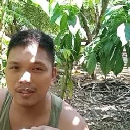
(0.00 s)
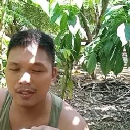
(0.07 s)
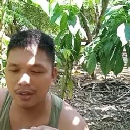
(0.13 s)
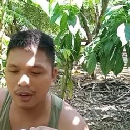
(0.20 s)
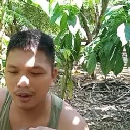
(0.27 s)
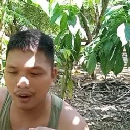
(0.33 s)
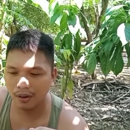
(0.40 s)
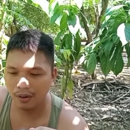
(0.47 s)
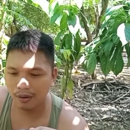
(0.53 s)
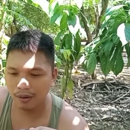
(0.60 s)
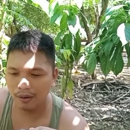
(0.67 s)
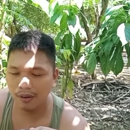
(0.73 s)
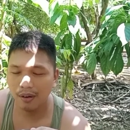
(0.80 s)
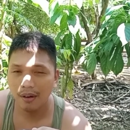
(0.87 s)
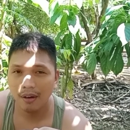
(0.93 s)
So,
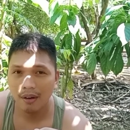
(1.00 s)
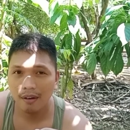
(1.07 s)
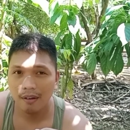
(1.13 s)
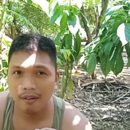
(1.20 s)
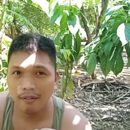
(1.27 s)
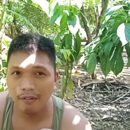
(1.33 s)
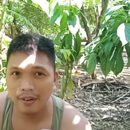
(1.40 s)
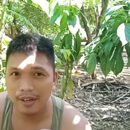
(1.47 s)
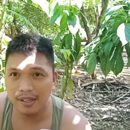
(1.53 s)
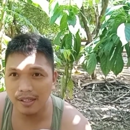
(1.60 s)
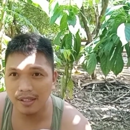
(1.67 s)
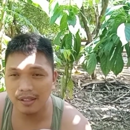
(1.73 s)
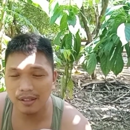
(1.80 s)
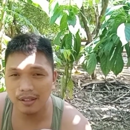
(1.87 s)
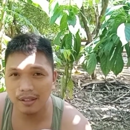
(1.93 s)
first,
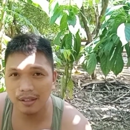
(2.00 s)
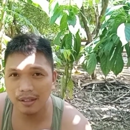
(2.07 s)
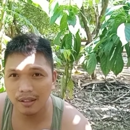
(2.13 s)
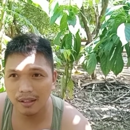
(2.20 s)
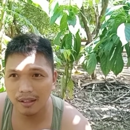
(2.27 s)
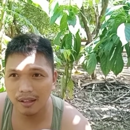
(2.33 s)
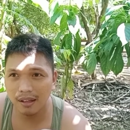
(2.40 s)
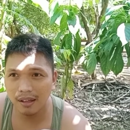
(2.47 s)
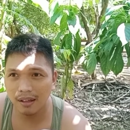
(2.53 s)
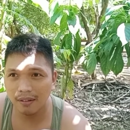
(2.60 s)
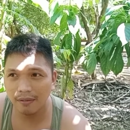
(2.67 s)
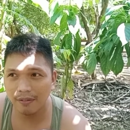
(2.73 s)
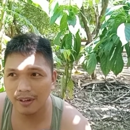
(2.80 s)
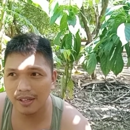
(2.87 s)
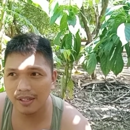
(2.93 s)

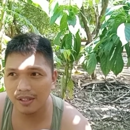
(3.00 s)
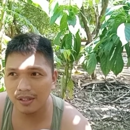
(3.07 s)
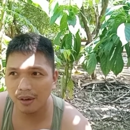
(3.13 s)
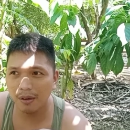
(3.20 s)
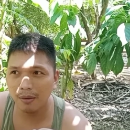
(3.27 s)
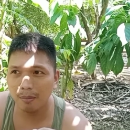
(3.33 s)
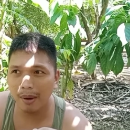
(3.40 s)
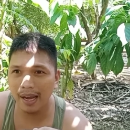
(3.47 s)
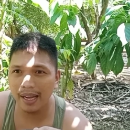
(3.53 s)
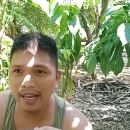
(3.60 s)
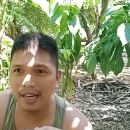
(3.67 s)
first on my